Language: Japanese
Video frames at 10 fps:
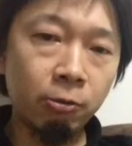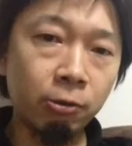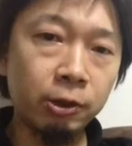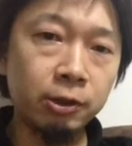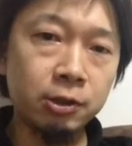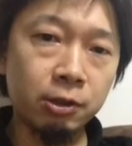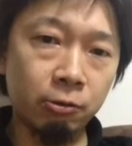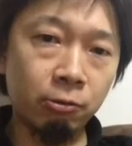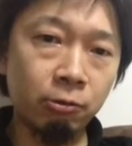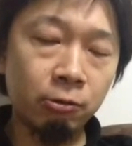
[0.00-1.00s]
多いんですけ
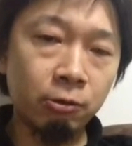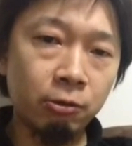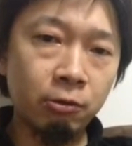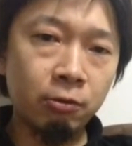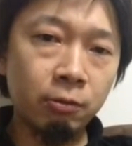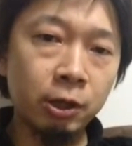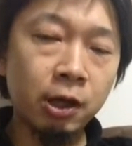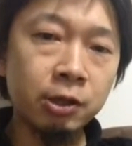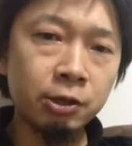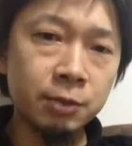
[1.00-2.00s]
ど、まあ、
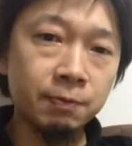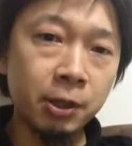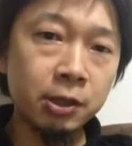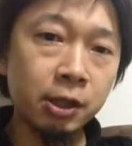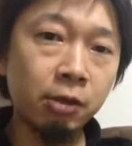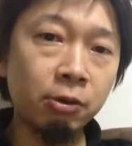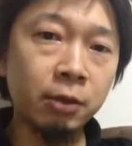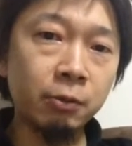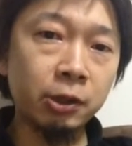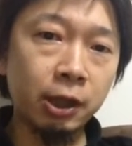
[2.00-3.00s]
中には失敗されてる
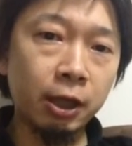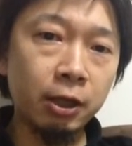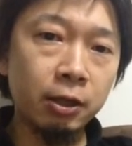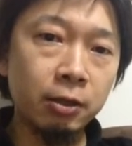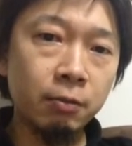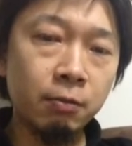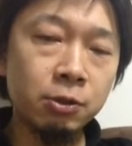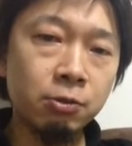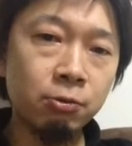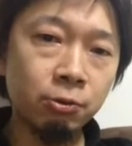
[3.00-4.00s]
方もいて、ま
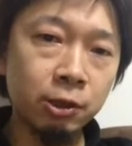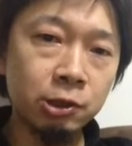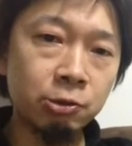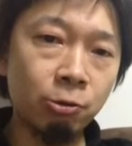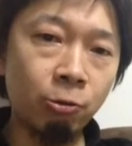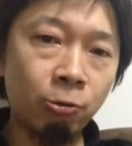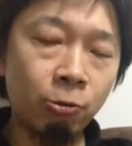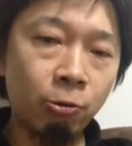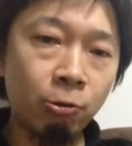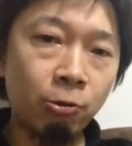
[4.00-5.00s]
あ、その人たちの
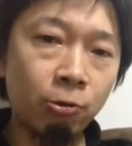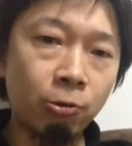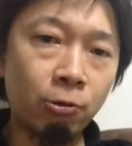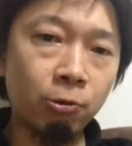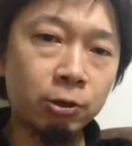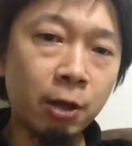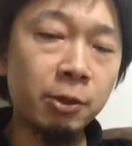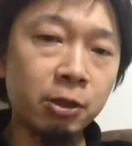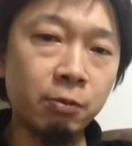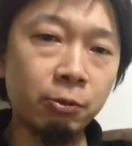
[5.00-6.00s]
食
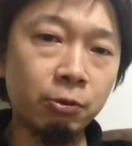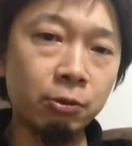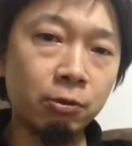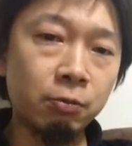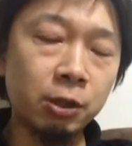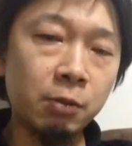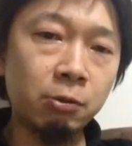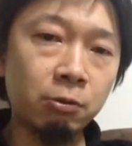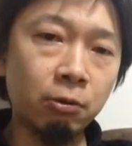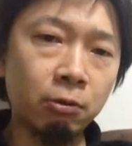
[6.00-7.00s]
べてるものっていうのを見てみ
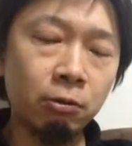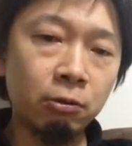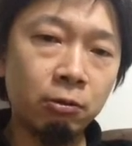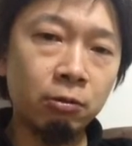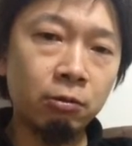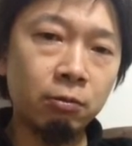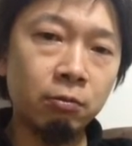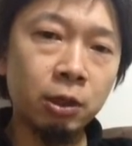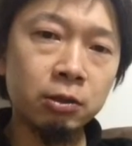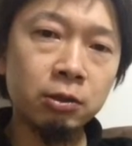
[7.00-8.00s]
ると、
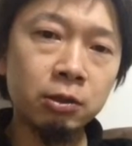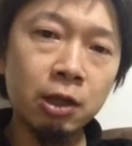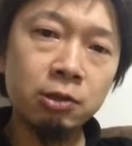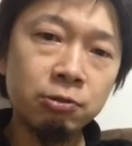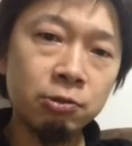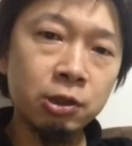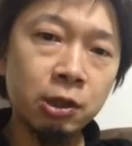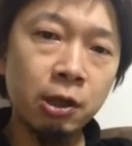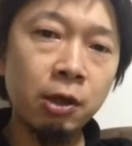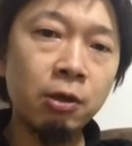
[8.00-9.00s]
まあ、単純に
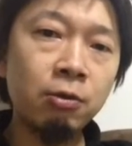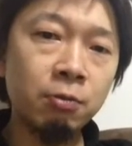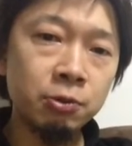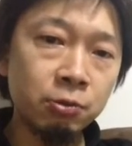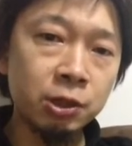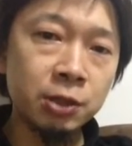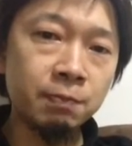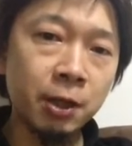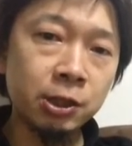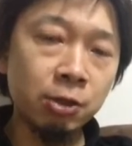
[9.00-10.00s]
栄養不足で
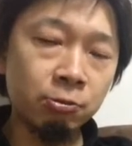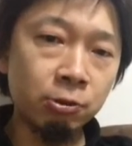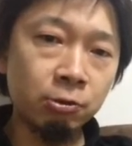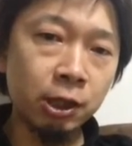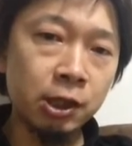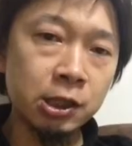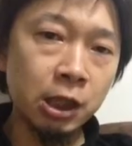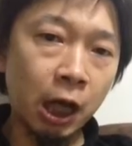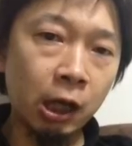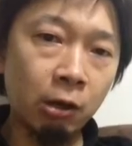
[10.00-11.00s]
失敗してるっていうケース
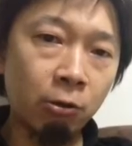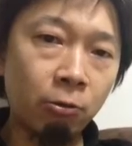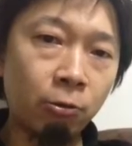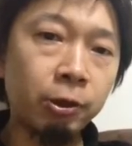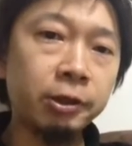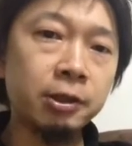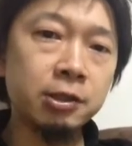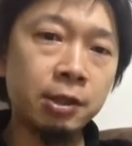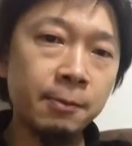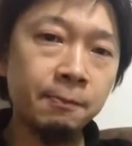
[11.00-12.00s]
が多いんで
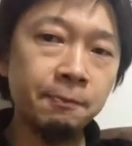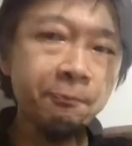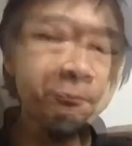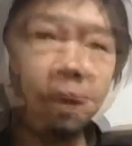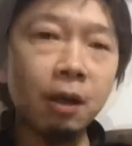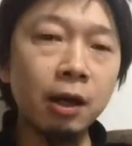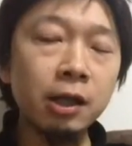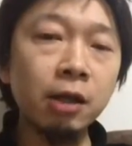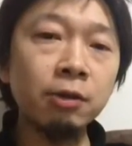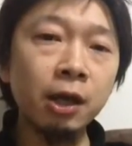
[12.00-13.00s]
すね。
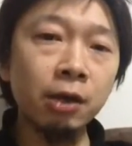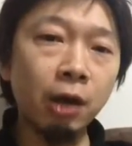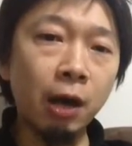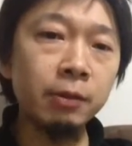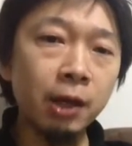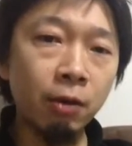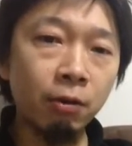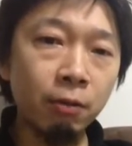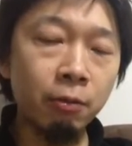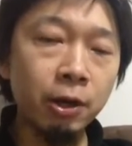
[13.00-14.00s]
体の中の油
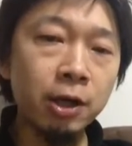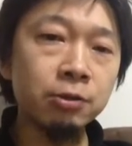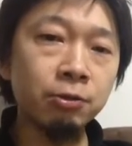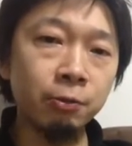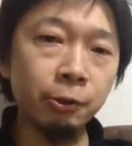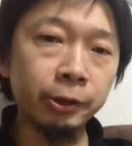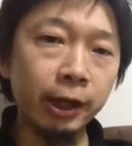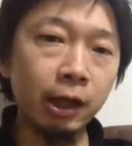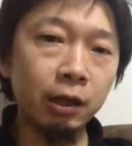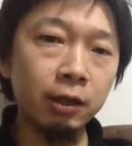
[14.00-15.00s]
を燃やそうと思ったら